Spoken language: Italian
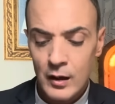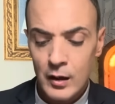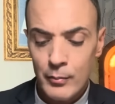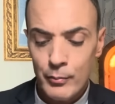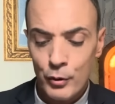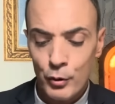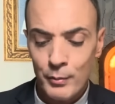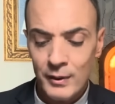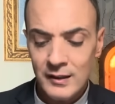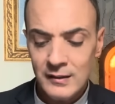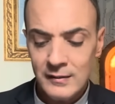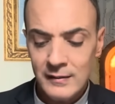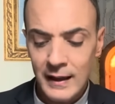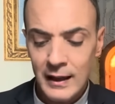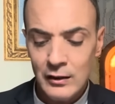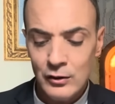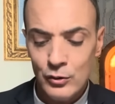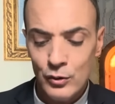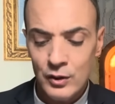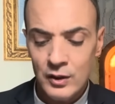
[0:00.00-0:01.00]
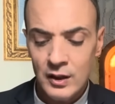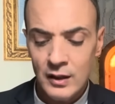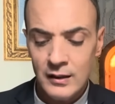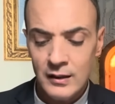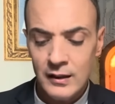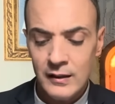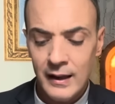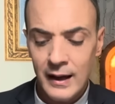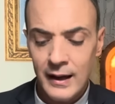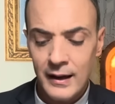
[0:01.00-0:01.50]
promettendogli di
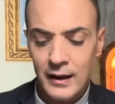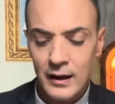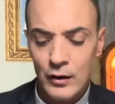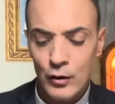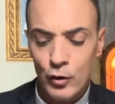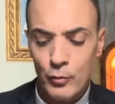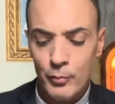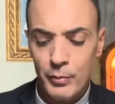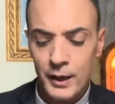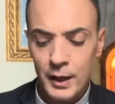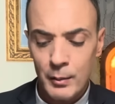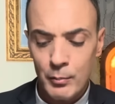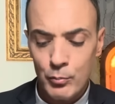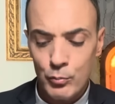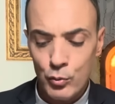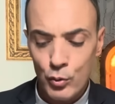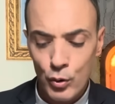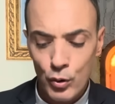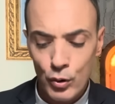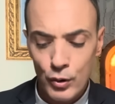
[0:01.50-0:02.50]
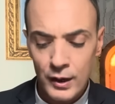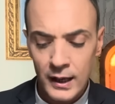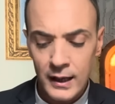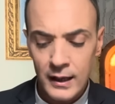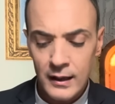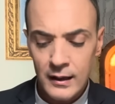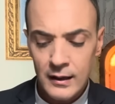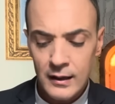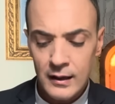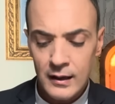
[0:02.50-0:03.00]
dare in opere buone